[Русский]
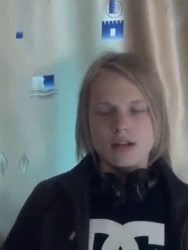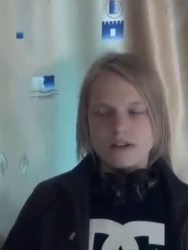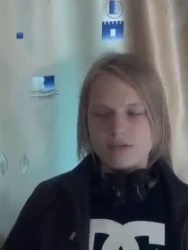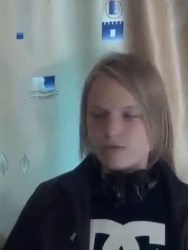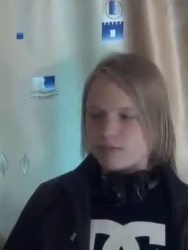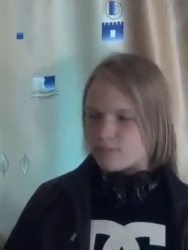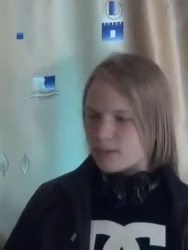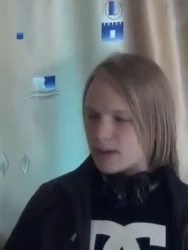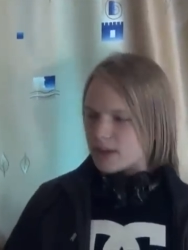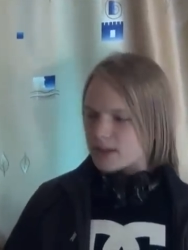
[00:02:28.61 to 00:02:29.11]

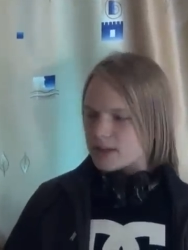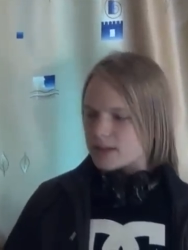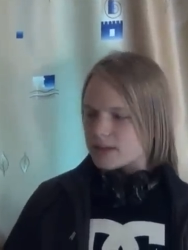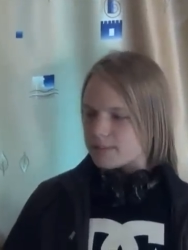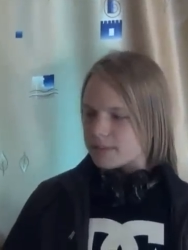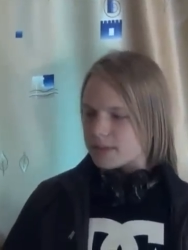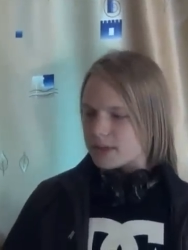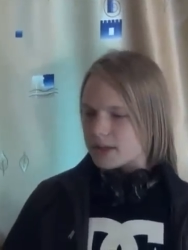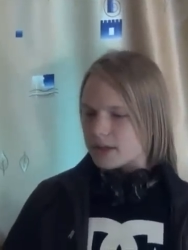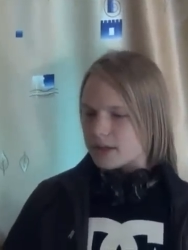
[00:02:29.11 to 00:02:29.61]
В
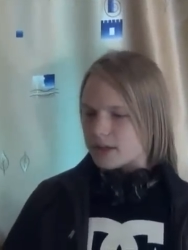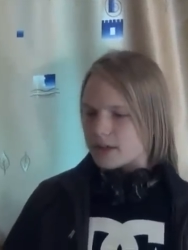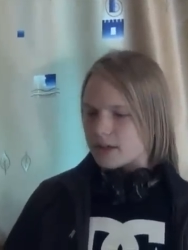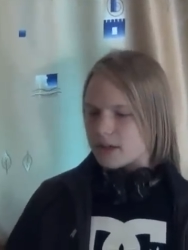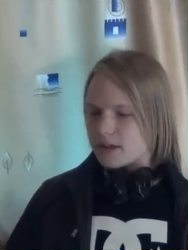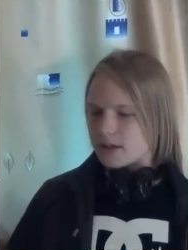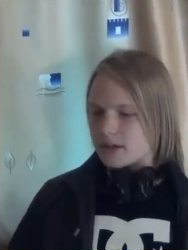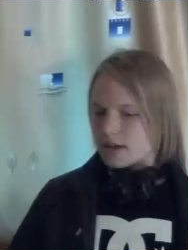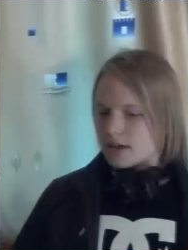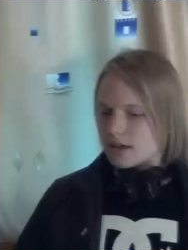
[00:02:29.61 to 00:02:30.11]
принципе,
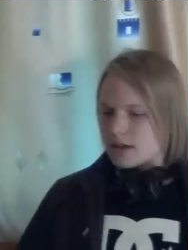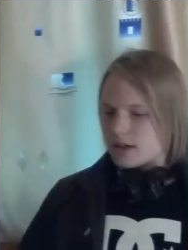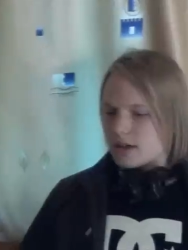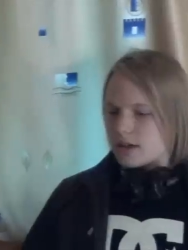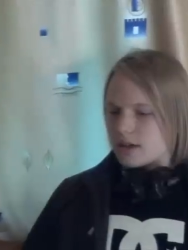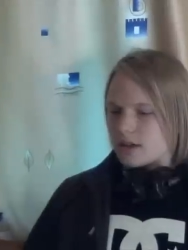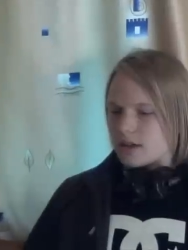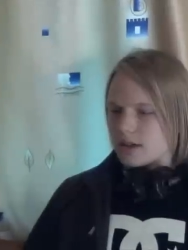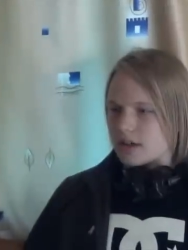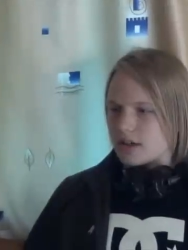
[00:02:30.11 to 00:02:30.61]

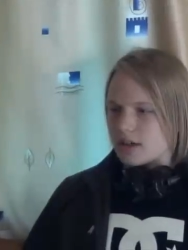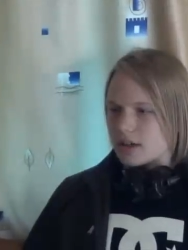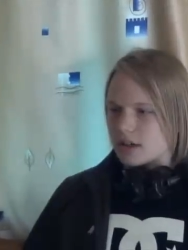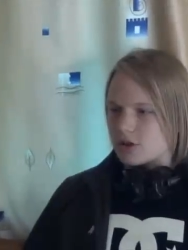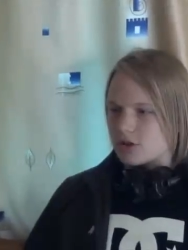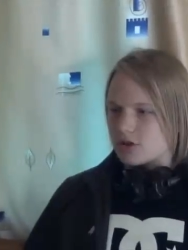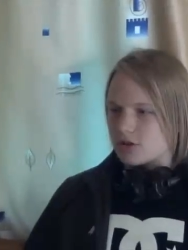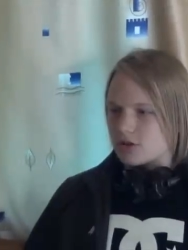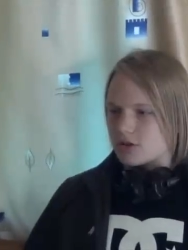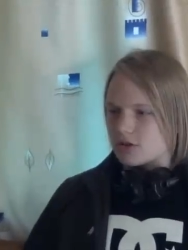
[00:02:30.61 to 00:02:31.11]
э, не
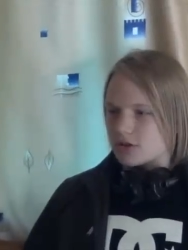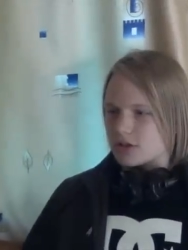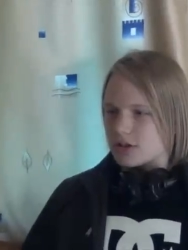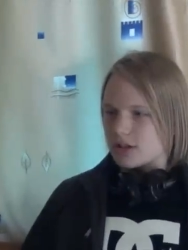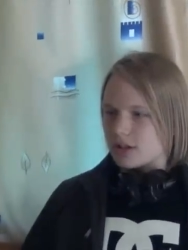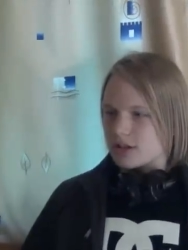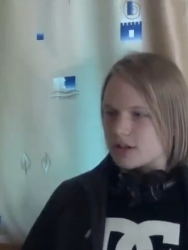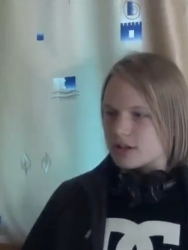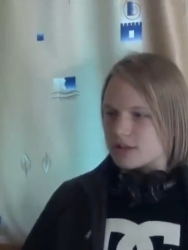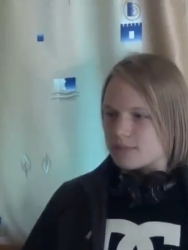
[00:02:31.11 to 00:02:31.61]
хочу
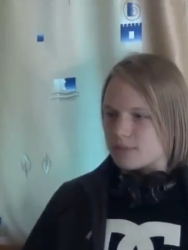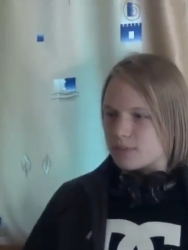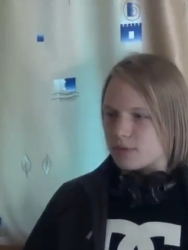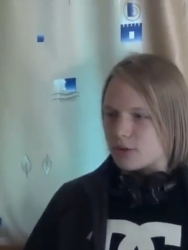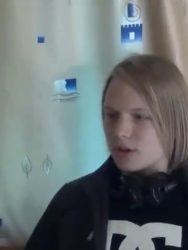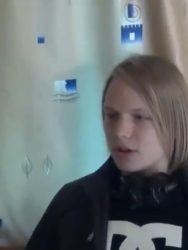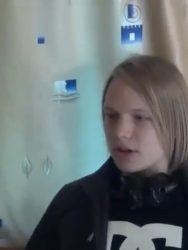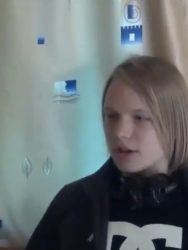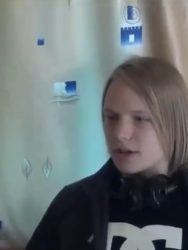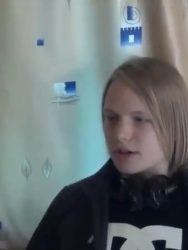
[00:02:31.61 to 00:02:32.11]
делать
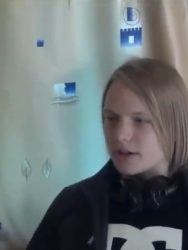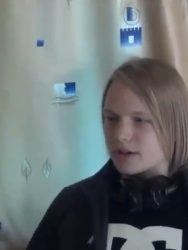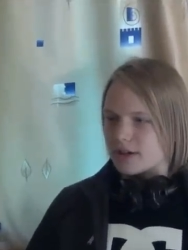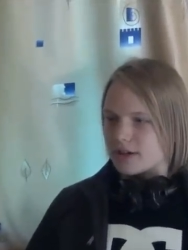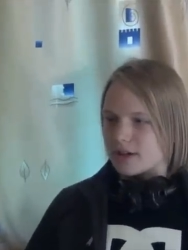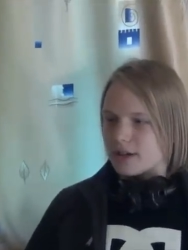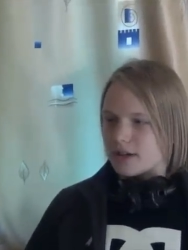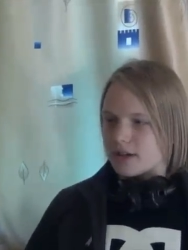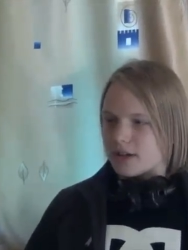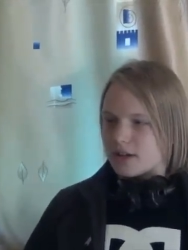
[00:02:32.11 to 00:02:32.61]
спойлеры,
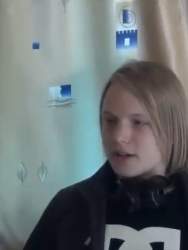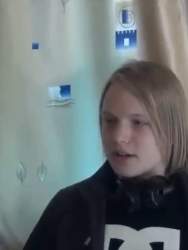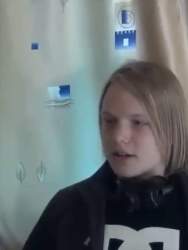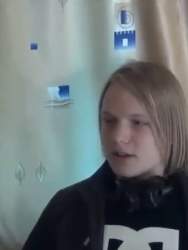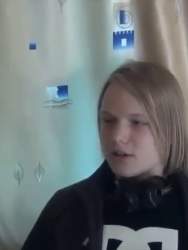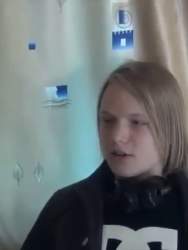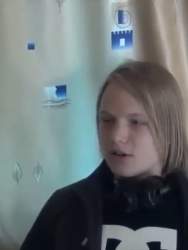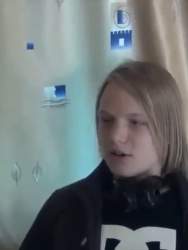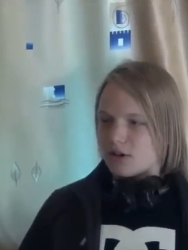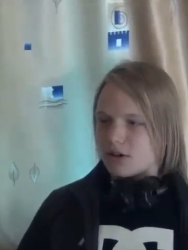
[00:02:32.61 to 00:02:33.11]

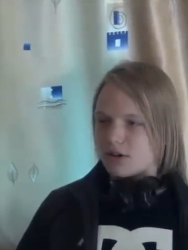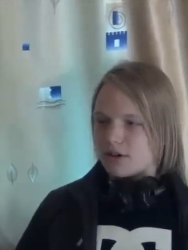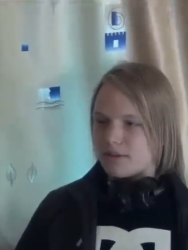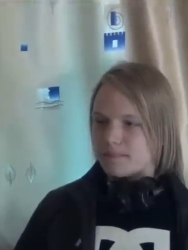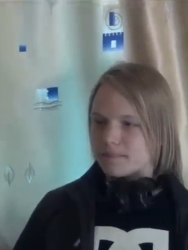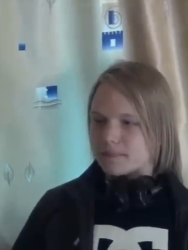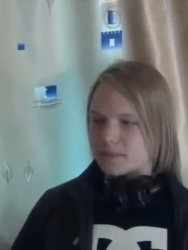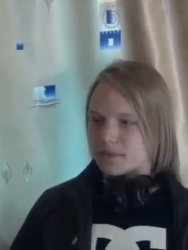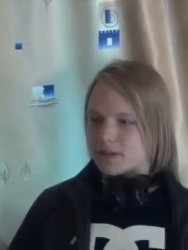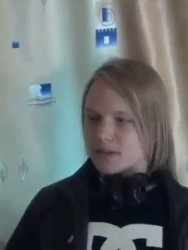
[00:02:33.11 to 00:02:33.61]
но
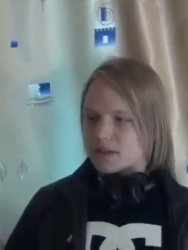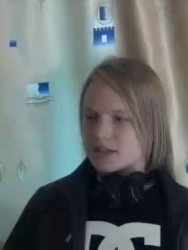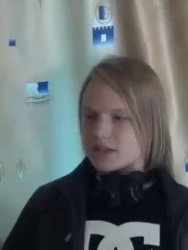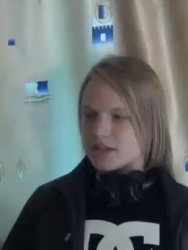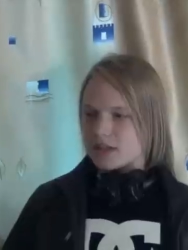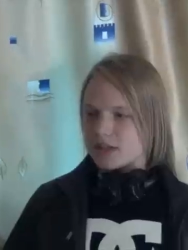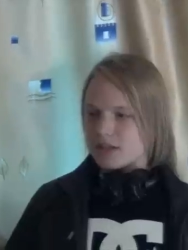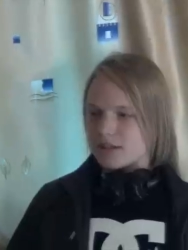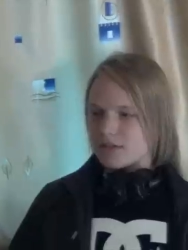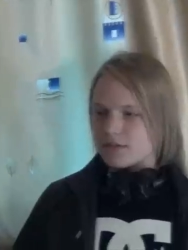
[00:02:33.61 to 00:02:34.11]

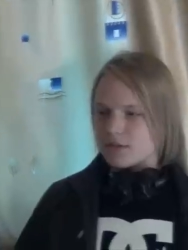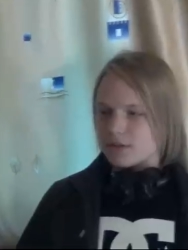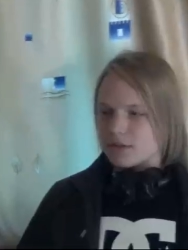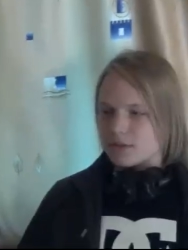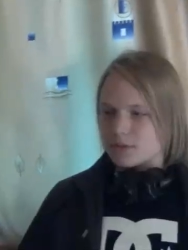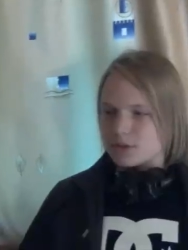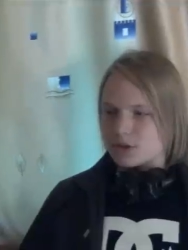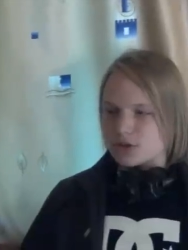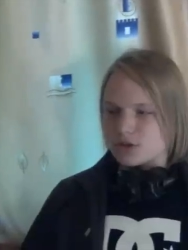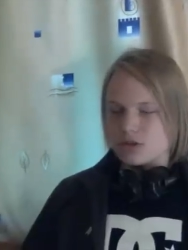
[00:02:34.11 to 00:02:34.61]
дело в
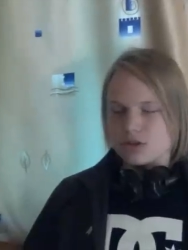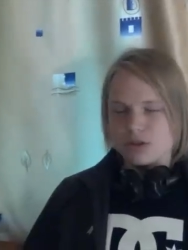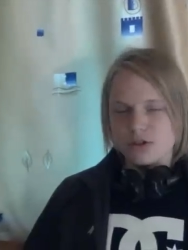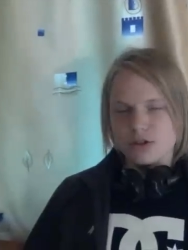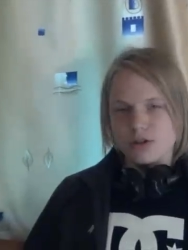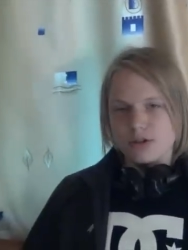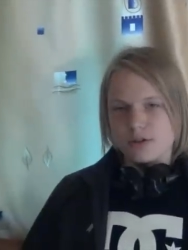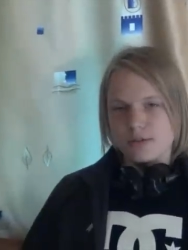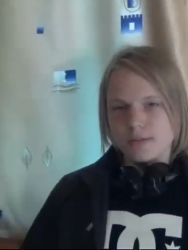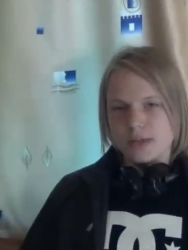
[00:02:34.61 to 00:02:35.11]
том,
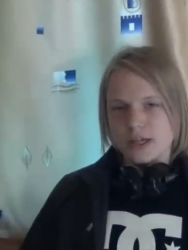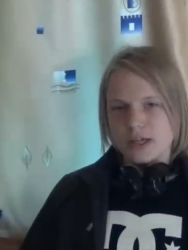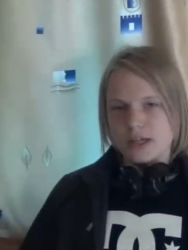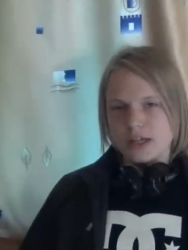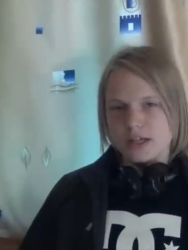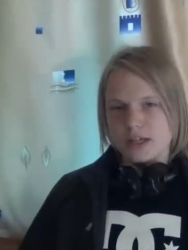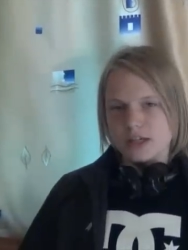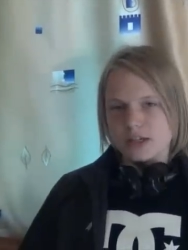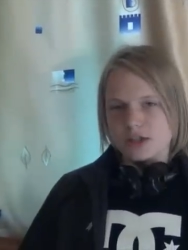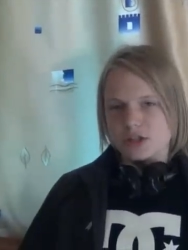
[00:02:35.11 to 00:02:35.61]
что мне
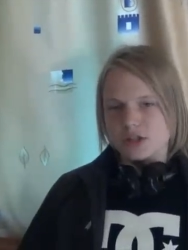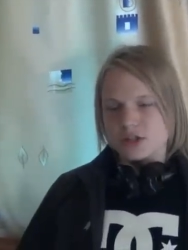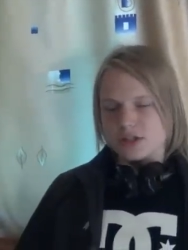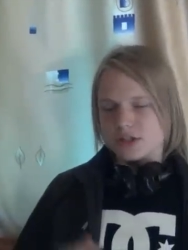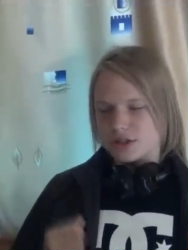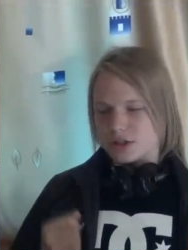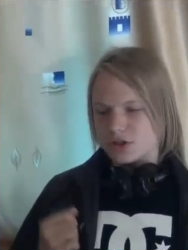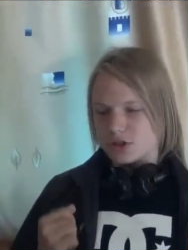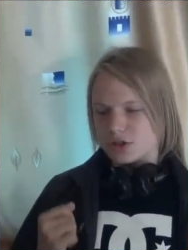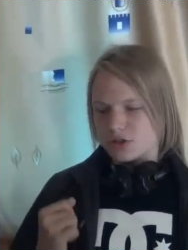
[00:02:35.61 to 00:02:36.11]

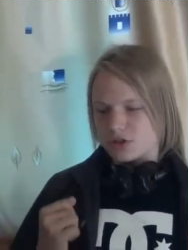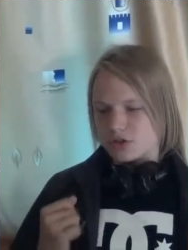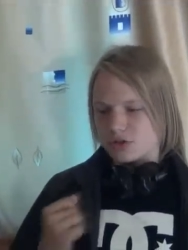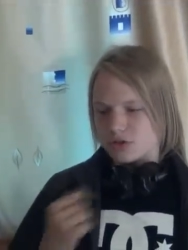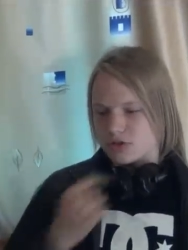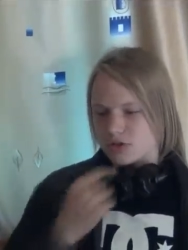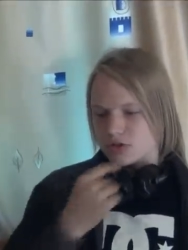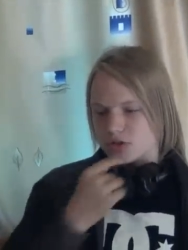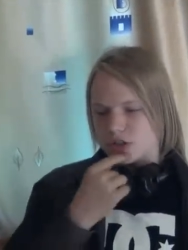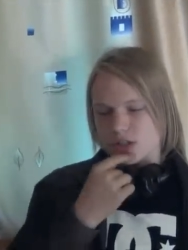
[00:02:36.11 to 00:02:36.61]
кажется, что
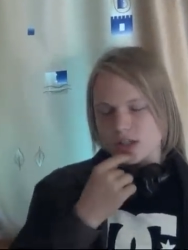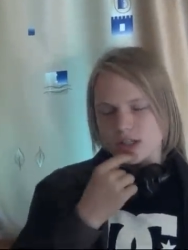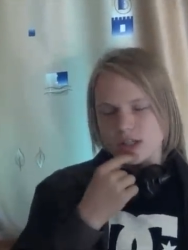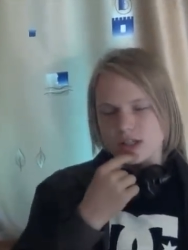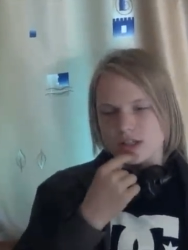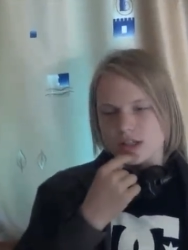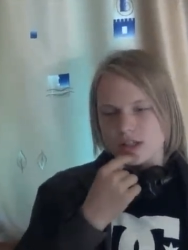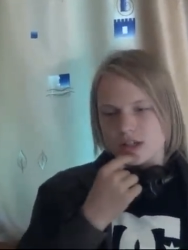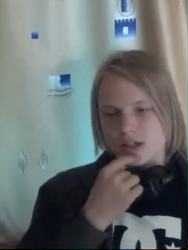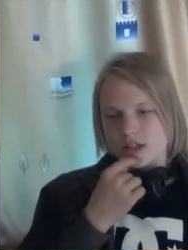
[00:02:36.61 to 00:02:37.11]

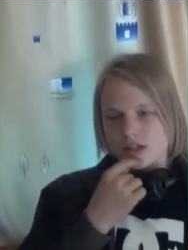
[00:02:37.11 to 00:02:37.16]
сюжет